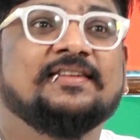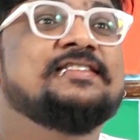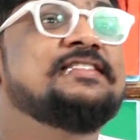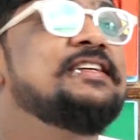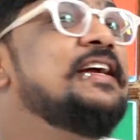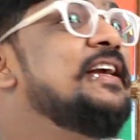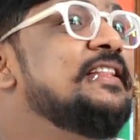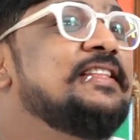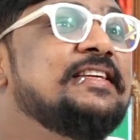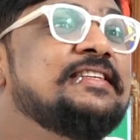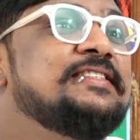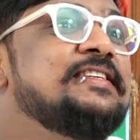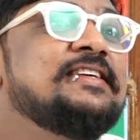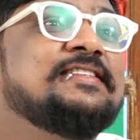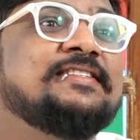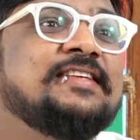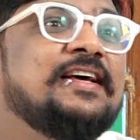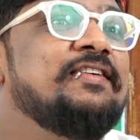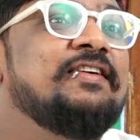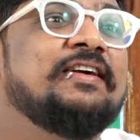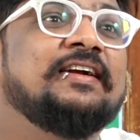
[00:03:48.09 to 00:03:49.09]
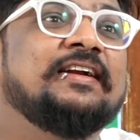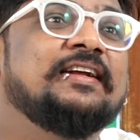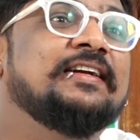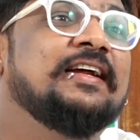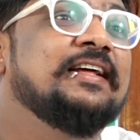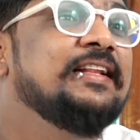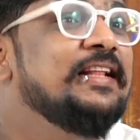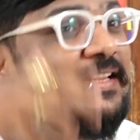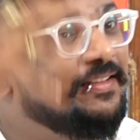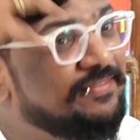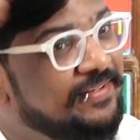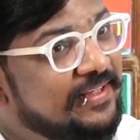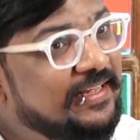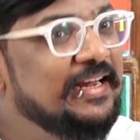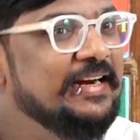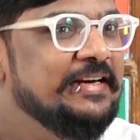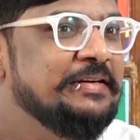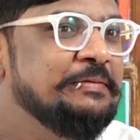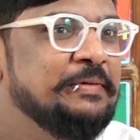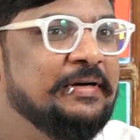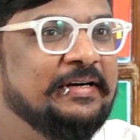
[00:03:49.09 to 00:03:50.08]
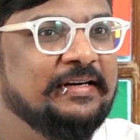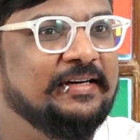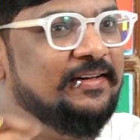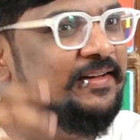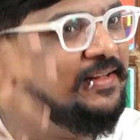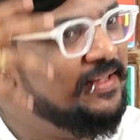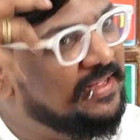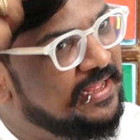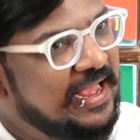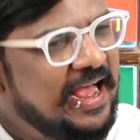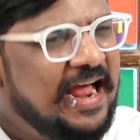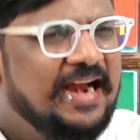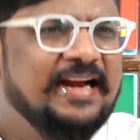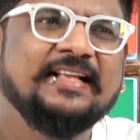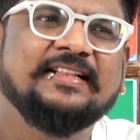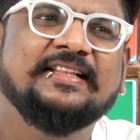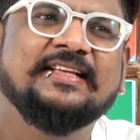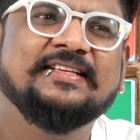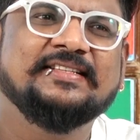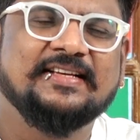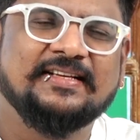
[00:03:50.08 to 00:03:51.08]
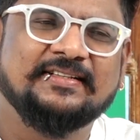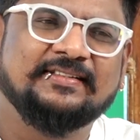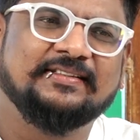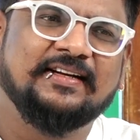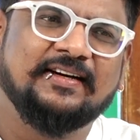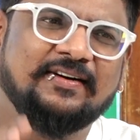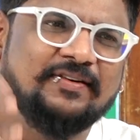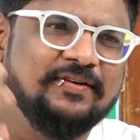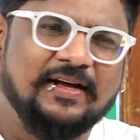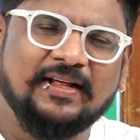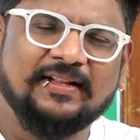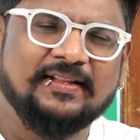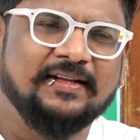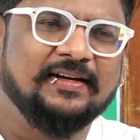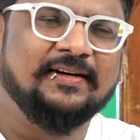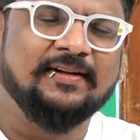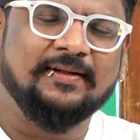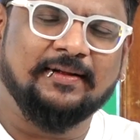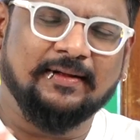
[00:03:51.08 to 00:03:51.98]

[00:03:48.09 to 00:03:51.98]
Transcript: జడ తీసేసామంటారు కదా అది విగ్ hmm. అనమాట hmm. అన్ని తీసేస్తాడు అది